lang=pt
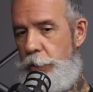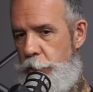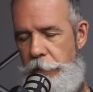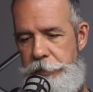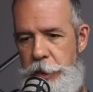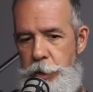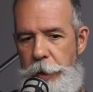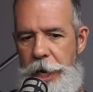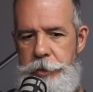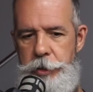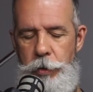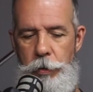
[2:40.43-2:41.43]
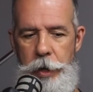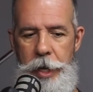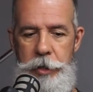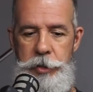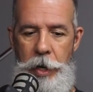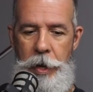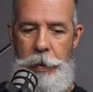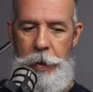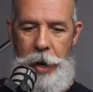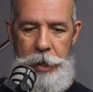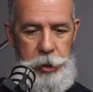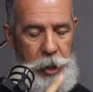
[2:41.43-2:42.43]
Eu só fiz o Brasil com eles.
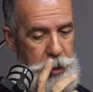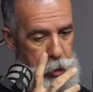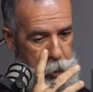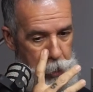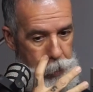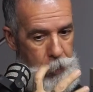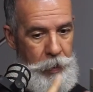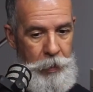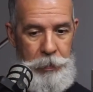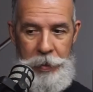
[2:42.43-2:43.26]
A gente,